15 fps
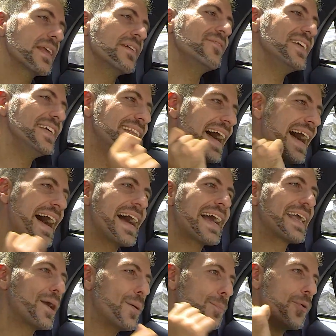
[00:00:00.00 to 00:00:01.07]
vi dà
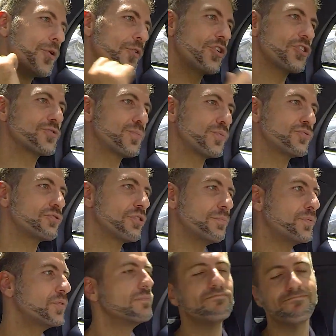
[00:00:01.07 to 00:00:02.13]
anche un po' quello spunto in
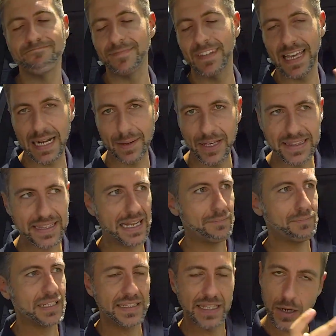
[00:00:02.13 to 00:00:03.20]
più Chiaramente la
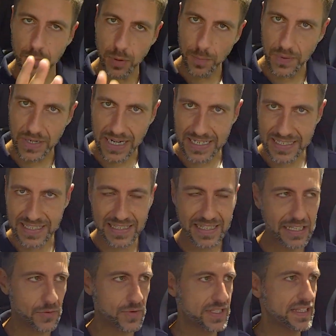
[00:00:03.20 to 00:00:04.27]
batteria è un po' penalizzata
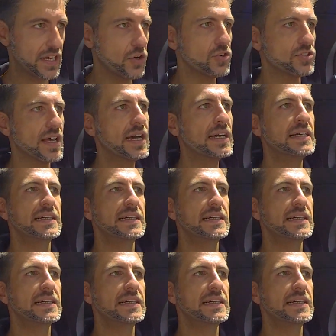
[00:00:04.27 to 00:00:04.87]
da questa cosa.